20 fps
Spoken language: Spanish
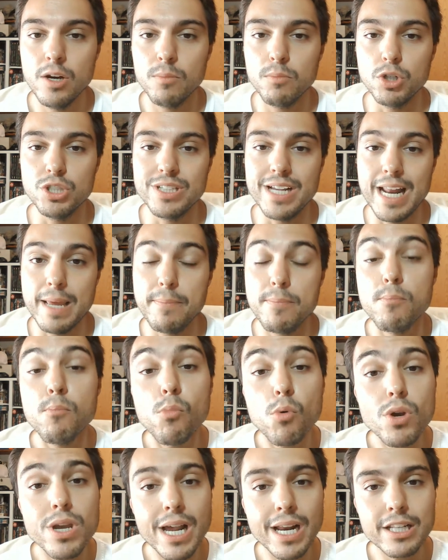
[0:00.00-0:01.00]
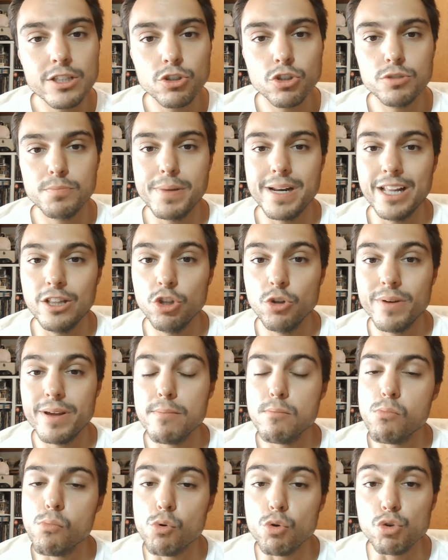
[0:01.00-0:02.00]
pues el like muy alto, esperando ver
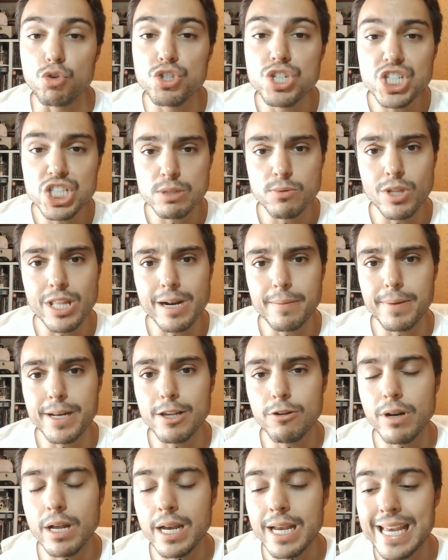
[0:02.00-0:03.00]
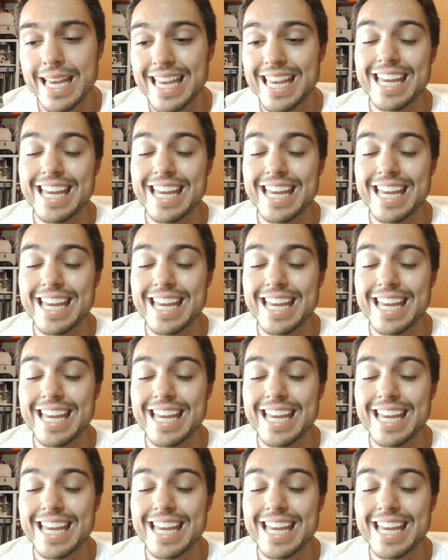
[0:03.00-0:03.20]
muchísimo de la película